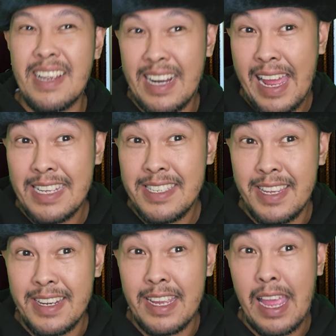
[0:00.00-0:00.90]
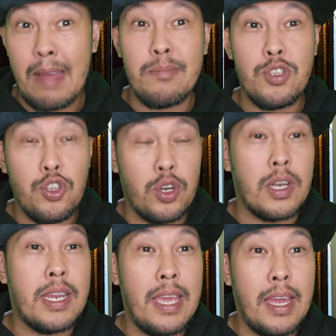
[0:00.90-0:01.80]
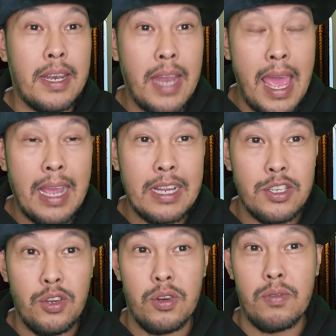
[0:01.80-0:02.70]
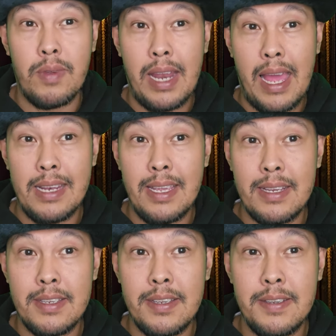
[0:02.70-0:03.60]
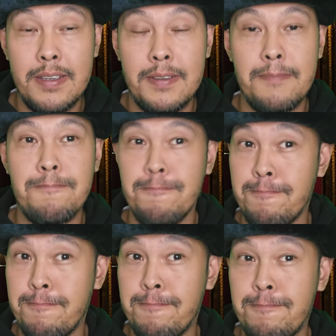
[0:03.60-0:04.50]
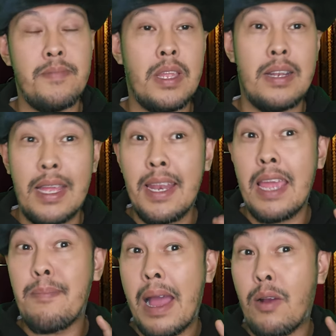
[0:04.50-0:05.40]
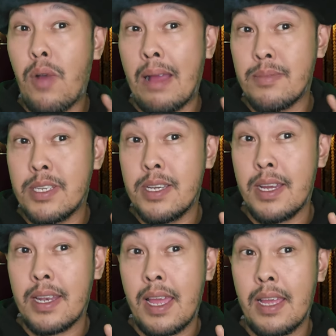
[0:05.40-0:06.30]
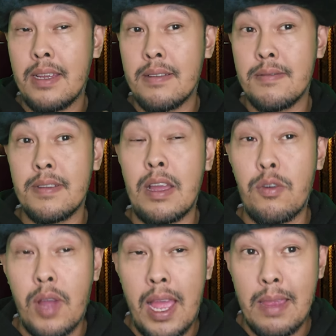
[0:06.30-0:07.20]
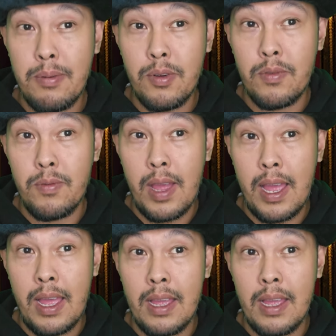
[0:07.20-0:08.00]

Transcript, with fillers: คลาสสิกนะครับ จุดเทียนหน้ากระจกเวลาเรียกชื่ออืมและในบางความเชื่อนะ เขาก็ให้พูดว่า